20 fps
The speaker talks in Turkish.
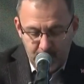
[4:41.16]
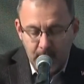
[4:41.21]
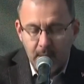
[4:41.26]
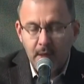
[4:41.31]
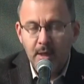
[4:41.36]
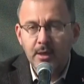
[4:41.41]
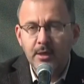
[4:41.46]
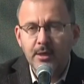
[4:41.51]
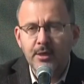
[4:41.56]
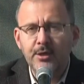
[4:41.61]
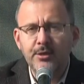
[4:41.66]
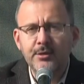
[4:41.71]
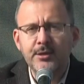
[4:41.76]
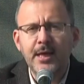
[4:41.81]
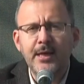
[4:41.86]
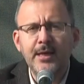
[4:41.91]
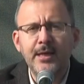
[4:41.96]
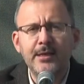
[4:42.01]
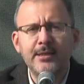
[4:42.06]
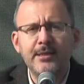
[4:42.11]
40'a
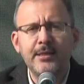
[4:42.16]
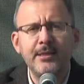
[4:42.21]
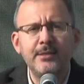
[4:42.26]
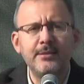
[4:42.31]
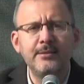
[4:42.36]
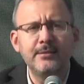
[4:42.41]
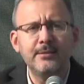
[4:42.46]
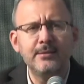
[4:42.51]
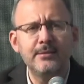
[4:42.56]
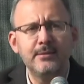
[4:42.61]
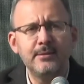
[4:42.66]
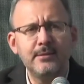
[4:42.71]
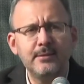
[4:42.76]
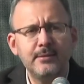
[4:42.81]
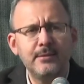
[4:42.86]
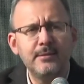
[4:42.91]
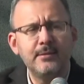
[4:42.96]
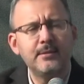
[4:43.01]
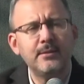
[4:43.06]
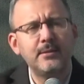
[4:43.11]
yakın
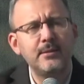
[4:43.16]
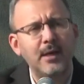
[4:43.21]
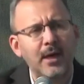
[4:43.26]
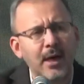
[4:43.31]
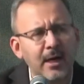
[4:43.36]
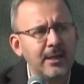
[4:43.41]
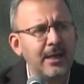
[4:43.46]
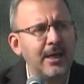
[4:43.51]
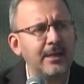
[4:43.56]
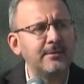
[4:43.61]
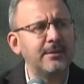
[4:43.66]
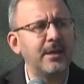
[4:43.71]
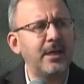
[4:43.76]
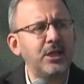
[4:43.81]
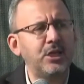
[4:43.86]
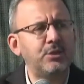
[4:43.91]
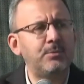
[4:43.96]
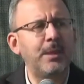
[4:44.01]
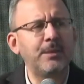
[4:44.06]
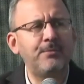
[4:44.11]
alanda
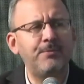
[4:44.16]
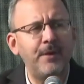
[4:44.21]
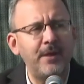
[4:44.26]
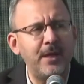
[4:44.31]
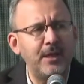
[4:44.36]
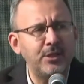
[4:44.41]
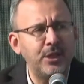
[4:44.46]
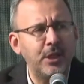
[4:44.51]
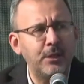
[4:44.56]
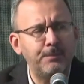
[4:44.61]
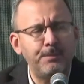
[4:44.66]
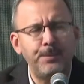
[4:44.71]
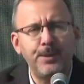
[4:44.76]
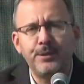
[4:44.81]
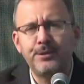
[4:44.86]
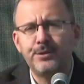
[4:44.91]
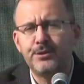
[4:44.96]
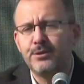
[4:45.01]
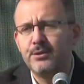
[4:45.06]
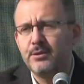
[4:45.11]
hizmet verecek
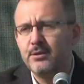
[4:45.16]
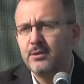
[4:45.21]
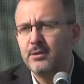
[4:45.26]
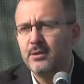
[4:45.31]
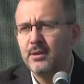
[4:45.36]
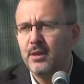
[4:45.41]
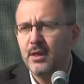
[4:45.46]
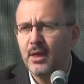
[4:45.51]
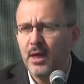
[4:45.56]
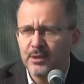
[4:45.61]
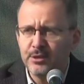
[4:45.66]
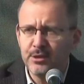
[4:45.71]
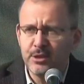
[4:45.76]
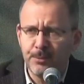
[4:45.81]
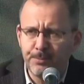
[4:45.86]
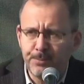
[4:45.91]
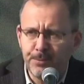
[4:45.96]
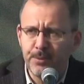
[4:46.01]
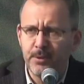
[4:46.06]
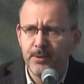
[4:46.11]
bir
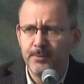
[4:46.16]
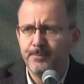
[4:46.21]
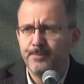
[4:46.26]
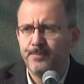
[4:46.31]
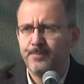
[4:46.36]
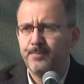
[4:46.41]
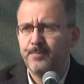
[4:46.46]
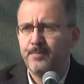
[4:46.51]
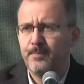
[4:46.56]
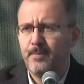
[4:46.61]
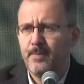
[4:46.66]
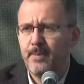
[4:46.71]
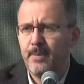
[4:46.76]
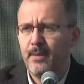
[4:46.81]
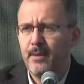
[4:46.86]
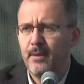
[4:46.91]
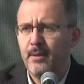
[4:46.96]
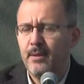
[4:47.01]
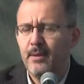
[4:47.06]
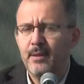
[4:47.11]
altyapı.
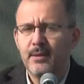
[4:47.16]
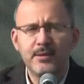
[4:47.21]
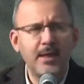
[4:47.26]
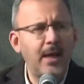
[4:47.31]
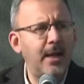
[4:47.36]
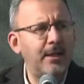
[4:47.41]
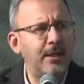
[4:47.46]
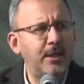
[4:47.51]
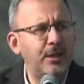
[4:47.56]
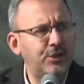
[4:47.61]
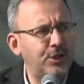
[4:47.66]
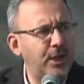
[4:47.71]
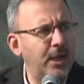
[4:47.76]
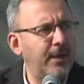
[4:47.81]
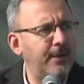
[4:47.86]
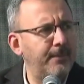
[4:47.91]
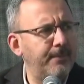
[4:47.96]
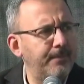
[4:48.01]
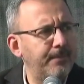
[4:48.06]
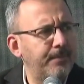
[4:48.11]
Sadece
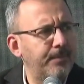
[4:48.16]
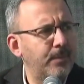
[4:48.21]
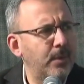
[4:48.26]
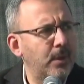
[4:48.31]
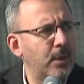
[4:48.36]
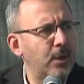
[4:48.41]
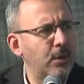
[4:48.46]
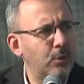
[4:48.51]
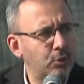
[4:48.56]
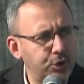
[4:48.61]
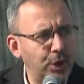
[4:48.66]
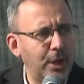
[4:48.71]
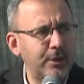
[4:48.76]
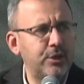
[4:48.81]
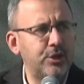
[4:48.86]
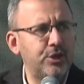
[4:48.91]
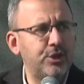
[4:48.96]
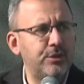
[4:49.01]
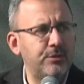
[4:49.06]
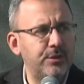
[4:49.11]
Uşak
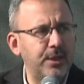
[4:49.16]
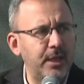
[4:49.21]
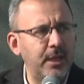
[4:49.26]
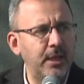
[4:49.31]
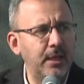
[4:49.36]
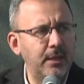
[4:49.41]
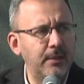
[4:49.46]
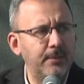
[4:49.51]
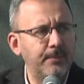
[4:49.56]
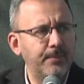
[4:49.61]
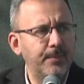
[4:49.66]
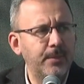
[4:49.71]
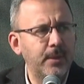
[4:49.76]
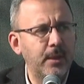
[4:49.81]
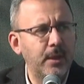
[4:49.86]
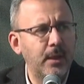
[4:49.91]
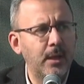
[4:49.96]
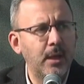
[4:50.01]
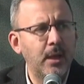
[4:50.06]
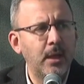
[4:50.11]
için değil,
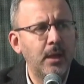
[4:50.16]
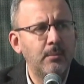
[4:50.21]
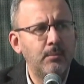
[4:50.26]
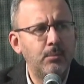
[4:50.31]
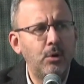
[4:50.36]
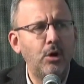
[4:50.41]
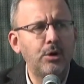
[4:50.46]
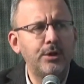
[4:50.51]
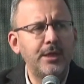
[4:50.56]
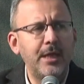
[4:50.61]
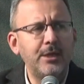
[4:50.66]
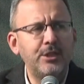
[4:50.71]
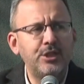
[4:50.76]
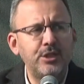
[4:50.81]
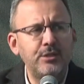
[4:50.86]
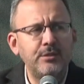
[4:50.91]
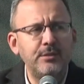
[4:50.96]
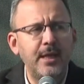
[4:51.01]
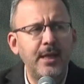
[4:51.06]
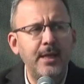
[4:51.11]
bölge
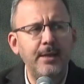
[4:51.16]
içinde